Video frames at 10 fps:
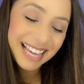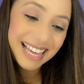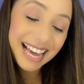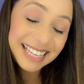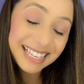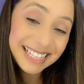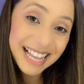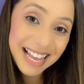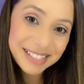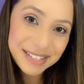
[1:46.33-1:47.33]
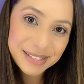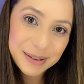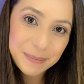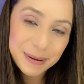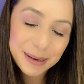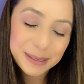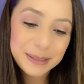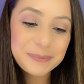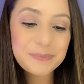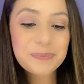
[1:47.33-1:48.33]
E aqui nesta
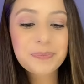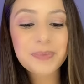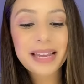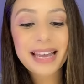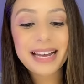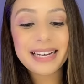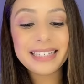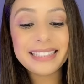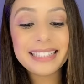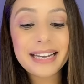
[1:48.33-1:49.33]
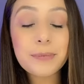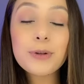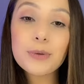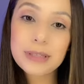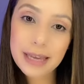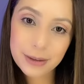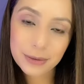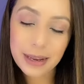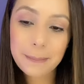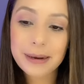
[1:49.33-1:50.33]
semana, ah, ainda é muito
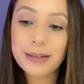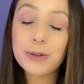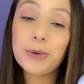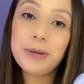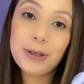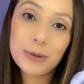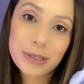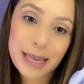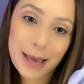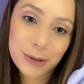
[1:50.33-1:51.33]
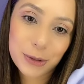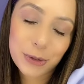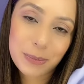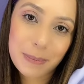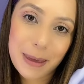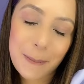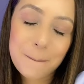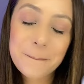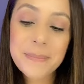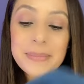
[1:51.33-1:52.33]
cedo, né, para descobrir o sexo do bebê.
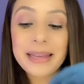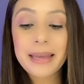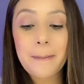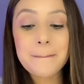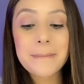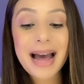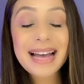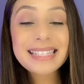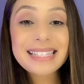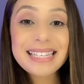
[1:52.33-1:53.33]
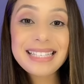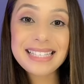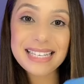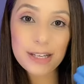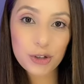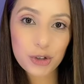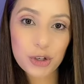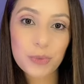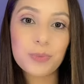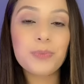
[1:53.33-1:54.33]
Mas
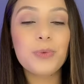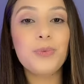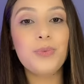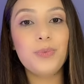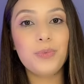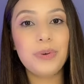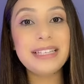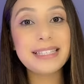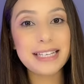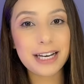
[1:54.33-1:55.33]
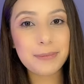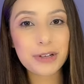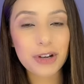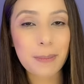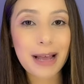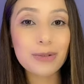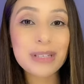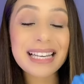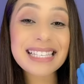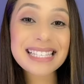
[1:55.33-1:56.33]
existe um exame chamado
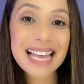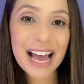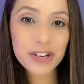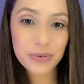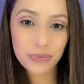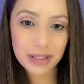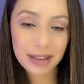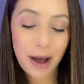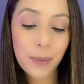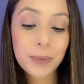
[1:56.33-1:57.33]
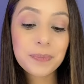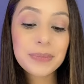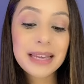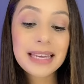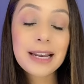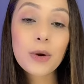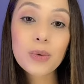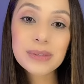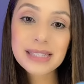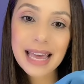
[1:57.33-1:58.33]
sexagem fetal, que ele
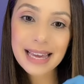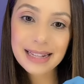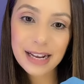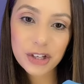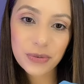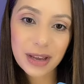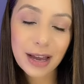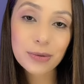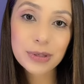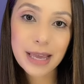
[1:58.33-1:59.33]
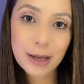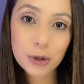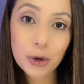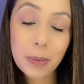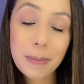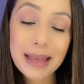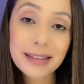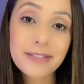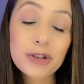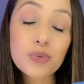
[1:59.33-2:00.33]
consegue identificar o sexo do bebê
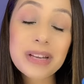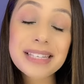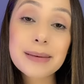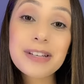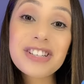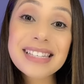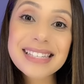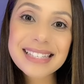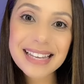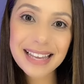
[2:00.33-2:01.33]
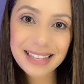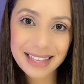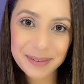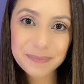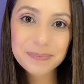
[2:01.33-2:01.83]
através de um exame de sangue,